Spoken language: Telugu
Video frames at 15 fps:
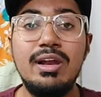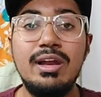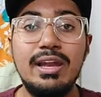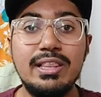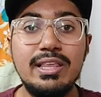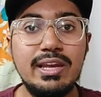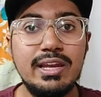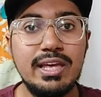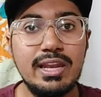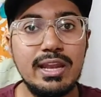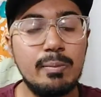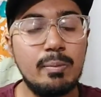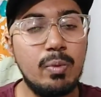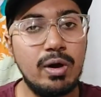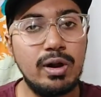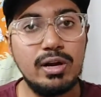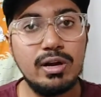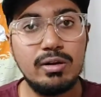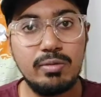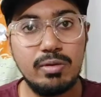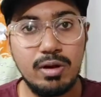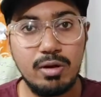లేకపోతే నేను ఆ
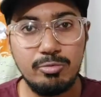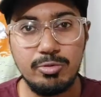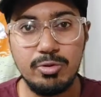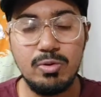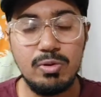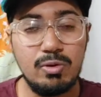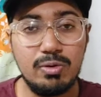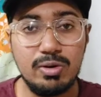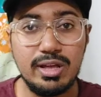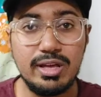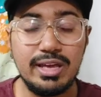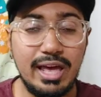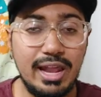పాయింట్ ఆఫ్ వ్యూలో ఉంటే